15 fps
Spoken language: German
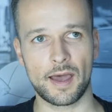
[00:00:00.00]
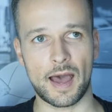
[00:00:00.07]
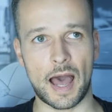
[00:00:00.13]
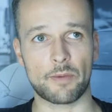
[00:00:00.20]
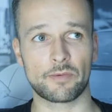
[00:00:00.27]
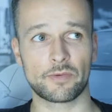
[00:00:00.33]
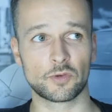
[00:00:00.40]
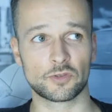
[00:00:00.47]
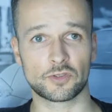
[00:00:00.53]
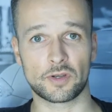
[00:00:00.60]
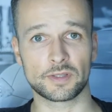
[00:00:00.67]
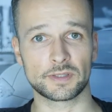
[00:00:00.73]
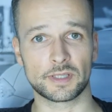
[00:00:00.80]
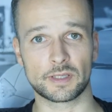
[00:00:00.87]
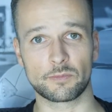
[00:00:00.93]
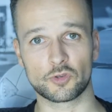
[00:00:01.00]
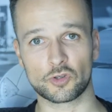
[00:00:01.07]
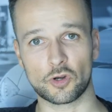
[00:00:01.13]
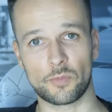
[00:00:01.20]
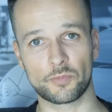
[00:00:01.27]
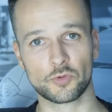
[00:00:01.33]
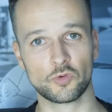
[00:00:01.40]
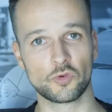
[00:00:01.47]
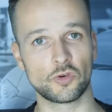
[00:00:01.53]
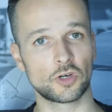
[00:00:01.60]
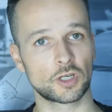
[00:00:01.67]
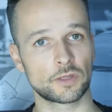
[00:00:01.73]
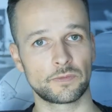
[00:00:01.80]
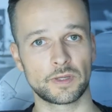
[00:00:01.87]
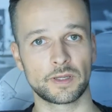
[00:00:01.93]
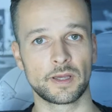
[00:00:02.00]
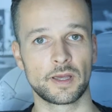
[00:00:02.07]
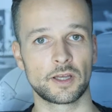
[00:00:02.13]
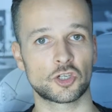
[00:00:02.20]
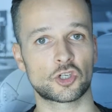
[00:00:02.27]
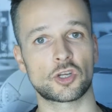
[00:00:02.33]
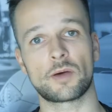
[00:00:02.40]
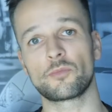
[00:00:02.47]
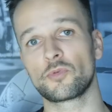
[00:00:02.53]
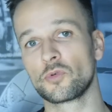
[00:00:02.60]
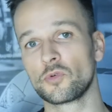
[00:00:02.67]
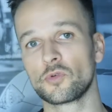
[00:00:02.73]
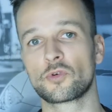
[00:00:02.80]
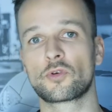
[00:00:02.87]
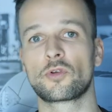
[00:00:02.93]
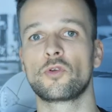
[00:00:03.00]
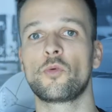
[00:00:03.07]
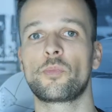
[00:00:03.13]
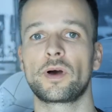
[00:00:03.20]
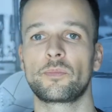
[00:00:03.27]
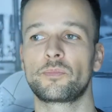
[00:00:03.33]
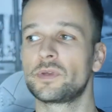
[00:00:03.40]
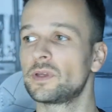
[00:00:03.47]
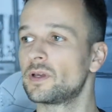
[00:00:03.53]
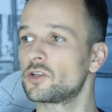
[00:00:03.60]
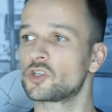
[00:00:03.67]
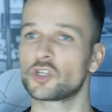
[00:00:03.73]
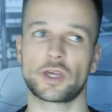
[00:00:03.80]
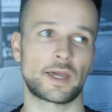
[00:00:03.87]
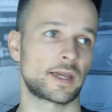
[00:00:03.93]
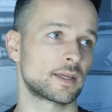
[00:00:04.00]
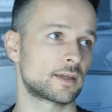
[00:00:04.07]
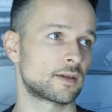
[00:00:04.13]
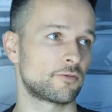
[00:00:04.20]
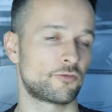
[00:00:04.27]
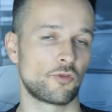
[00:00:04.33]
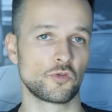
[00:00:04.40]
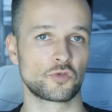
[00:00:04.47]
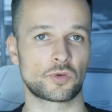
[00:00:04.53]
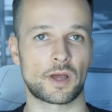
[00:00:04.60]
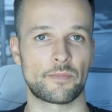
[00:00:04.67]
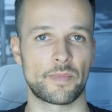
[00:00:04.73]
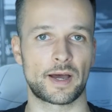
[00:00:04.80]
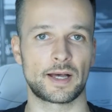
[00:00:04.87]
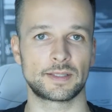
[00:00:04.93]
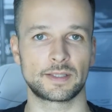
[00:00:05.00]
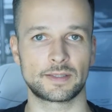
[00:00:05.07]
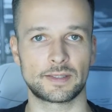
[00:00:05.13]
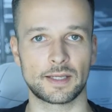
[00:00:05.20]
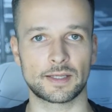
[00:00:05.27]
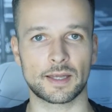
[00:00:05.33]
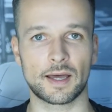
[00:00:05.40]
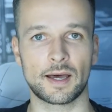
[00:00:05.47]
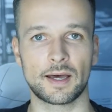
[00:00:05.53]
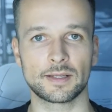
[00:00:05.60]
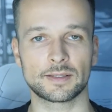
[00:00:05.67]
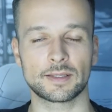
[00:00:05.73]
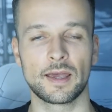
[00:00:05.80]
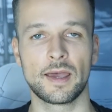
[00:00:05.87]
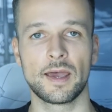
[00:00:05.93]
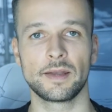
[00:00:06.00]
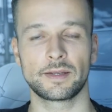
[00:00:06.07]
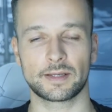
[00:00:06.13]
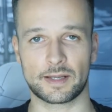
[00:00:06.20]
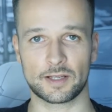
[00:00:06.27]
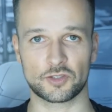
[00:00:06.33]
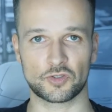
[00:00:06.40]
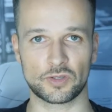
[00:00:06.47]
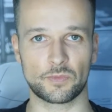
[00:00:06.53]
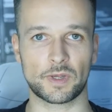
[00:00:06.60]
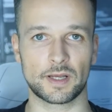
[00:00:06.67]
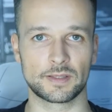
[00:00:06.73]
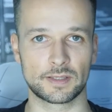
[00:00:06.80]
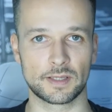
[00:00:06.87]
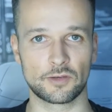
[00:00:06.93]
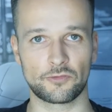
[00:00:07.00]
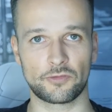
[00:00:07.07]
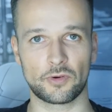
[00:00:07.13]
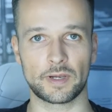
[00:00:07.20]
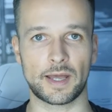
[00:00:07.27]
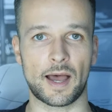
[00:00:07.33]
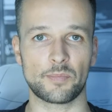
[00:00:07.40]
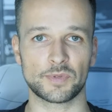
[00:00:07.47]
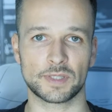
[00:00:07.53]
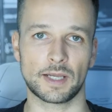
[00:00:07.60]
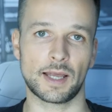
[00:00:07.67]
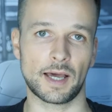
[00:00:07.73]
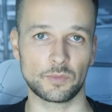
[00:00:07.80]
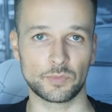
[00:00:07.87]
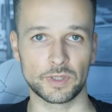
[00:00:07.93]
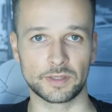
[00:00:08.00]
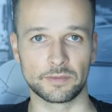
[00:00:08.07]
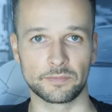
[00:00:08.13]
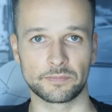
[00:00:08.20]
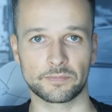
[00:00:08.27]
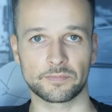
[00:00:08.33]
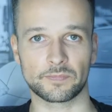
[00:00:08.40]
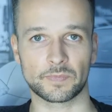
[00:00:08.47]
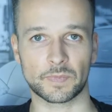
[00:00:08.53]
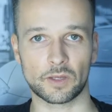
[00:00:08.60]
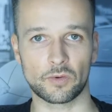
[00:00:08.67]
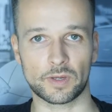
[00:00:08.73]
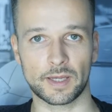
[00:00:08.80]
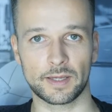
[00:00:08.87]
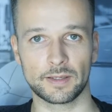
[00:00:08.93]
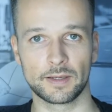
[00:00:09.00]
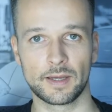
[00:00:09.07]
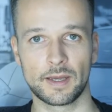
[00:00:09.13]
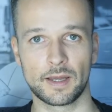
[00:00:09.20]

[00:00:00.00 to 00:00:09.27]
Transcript: Aber wenn du sonst in dem Shop nur irgendwie Shampoo, Klopapier, Schränke, Fotokameras etc. hast, dann kannst du ihm keinen sinnvollen Upsell anbieten. Okay?